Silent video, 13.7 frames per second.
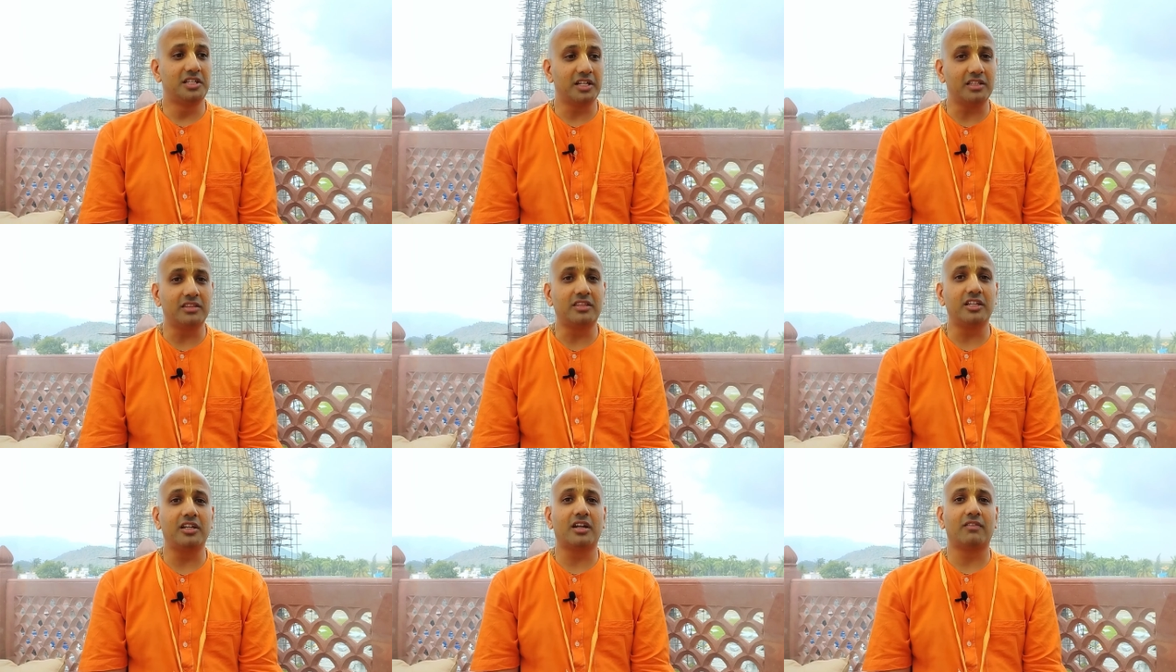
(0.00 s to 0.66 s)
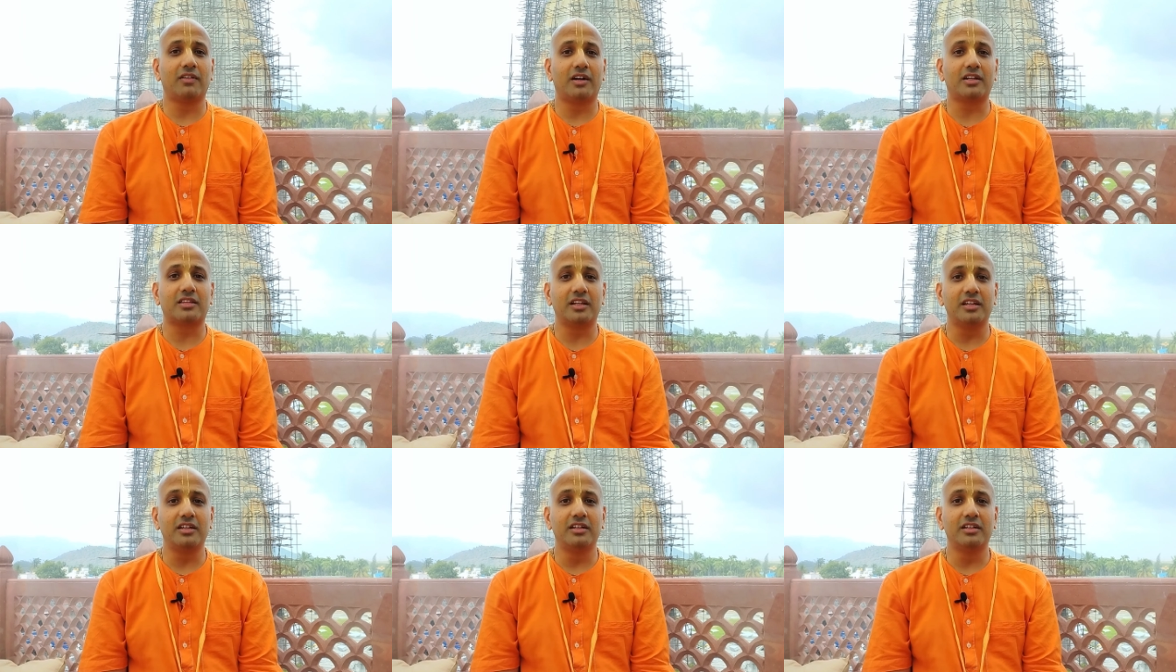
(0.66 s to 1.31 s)
ஜெயந்தின்ற
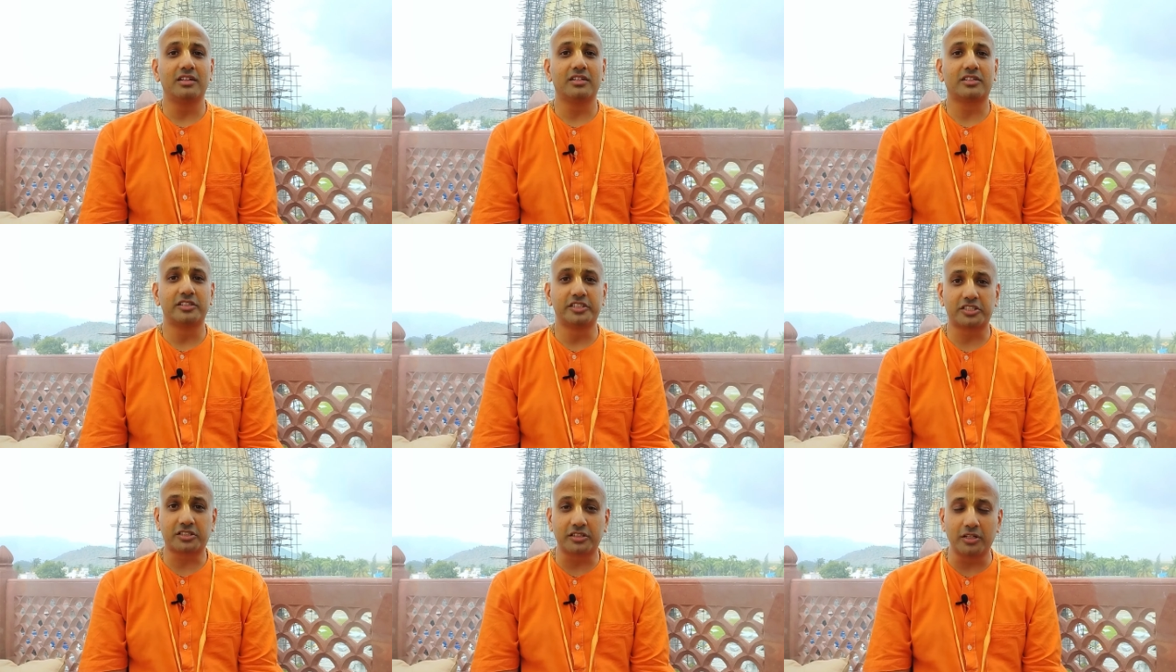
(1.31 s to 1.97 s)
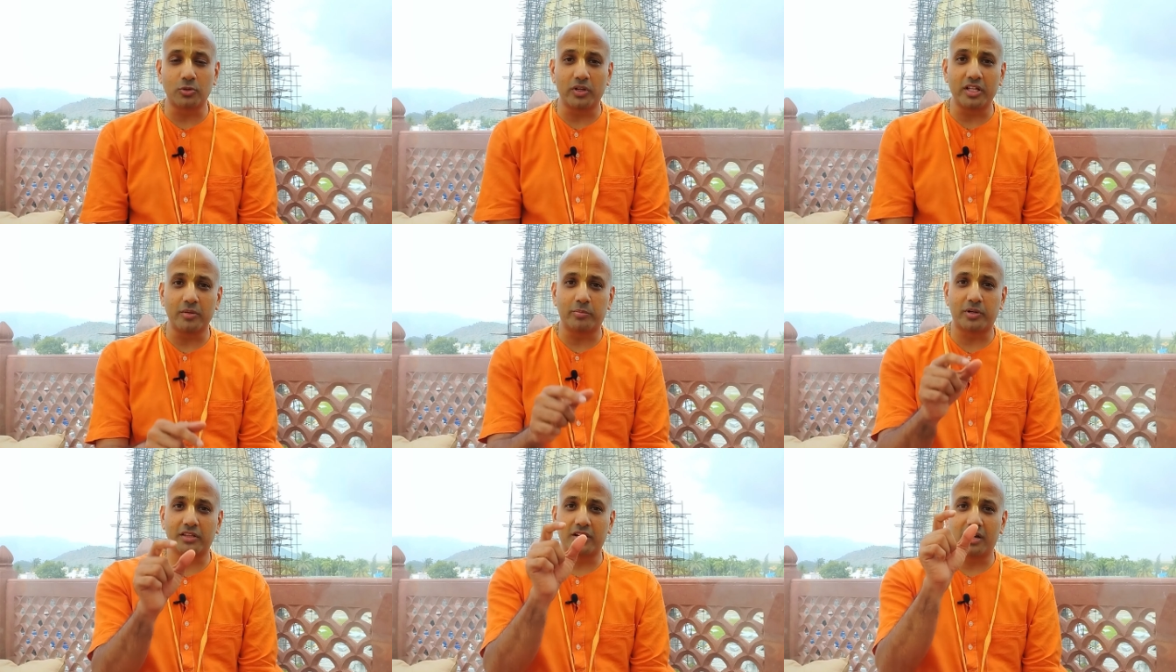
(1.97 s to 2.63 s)
வார்த்தை
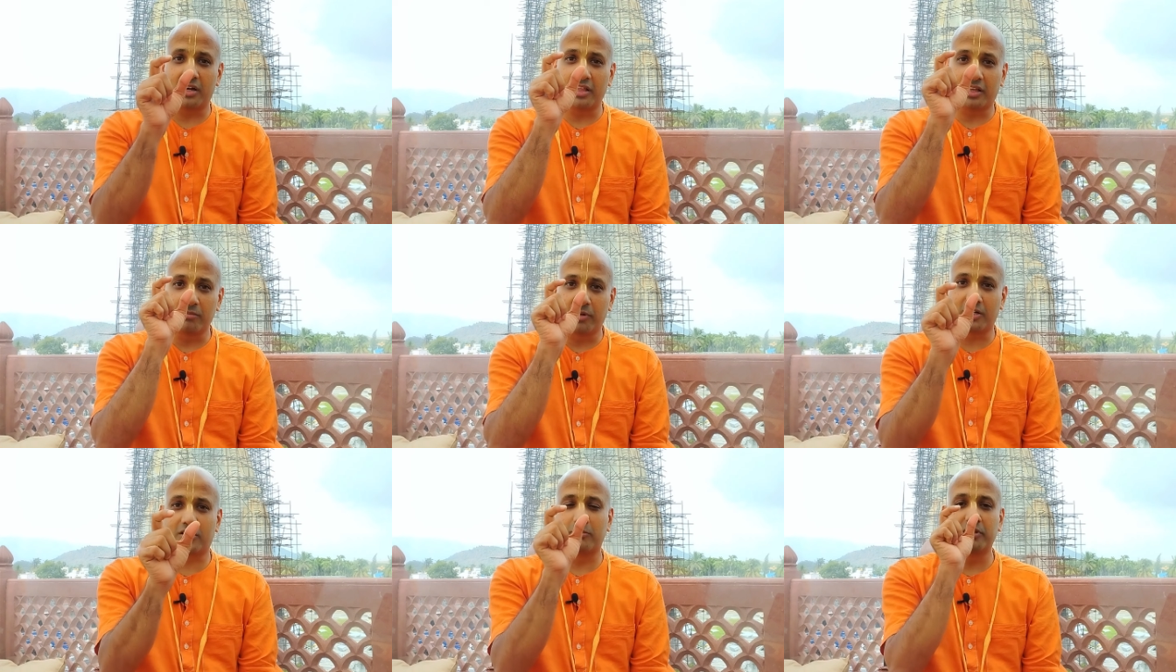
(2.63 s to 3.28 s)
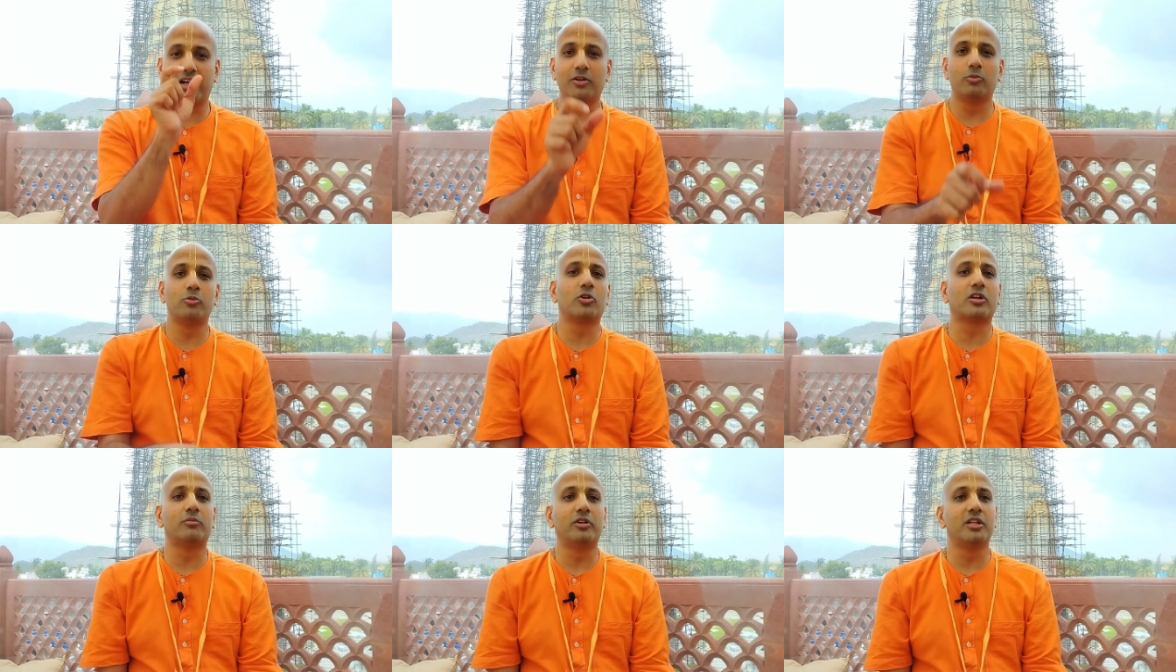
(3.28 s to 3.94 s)
கிருஷ்ணருடைய பிறந்த நாளைக்கு மட்டும்தான்
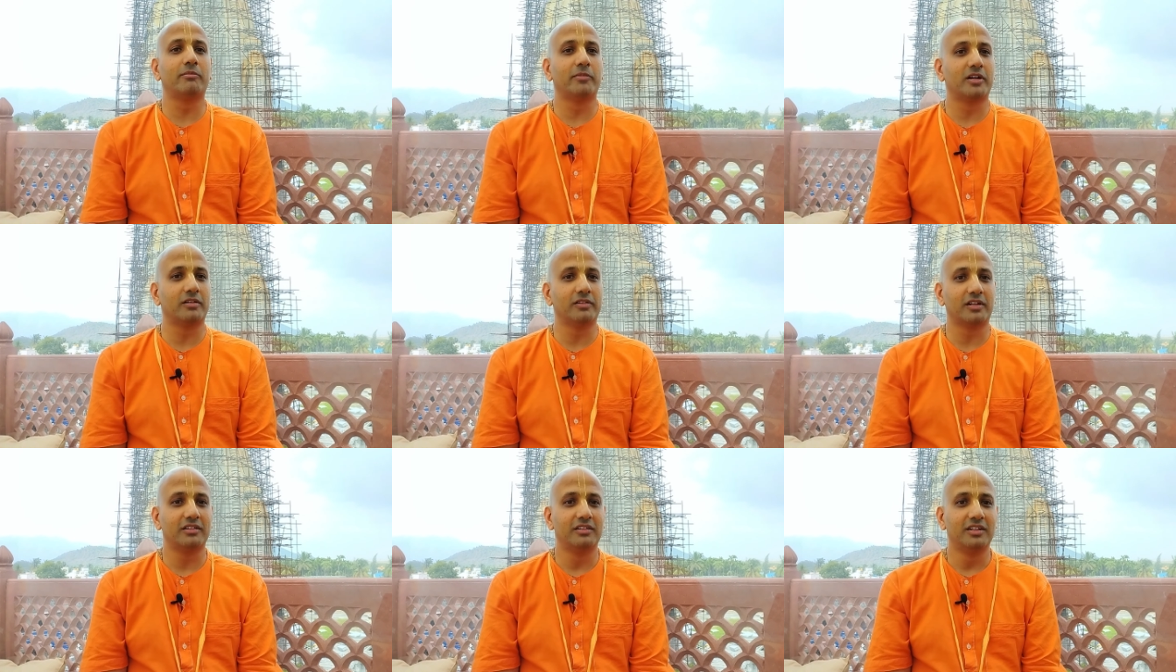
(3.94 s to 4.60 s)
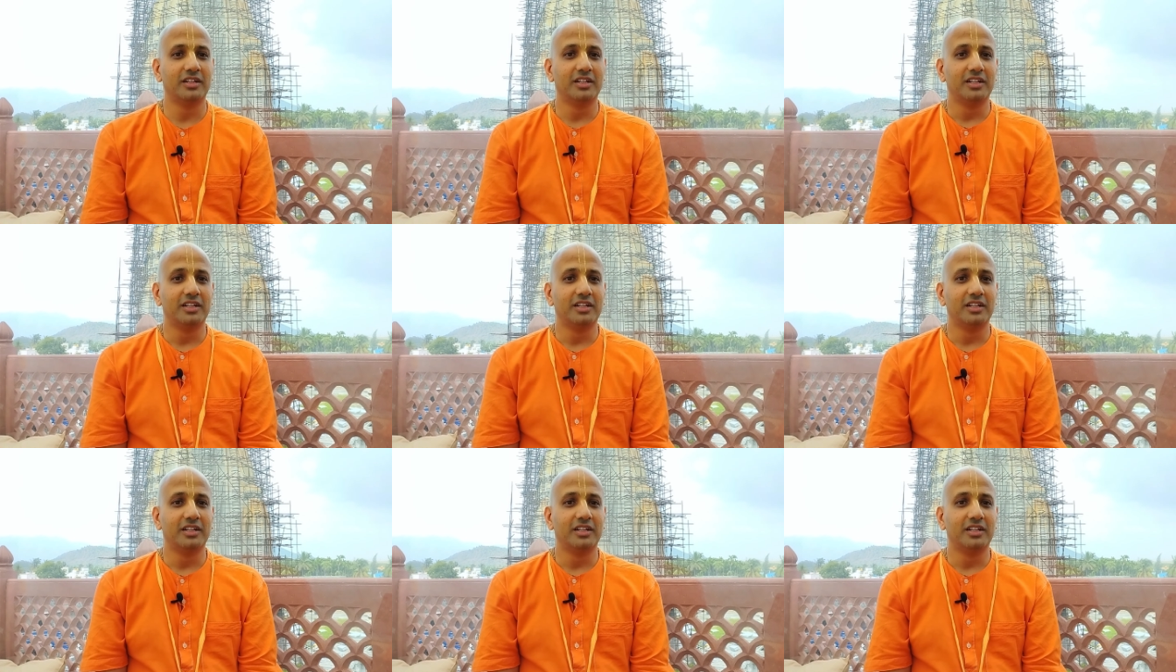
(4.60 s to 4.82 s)
உபயோகிக்க முடியும் பரவர்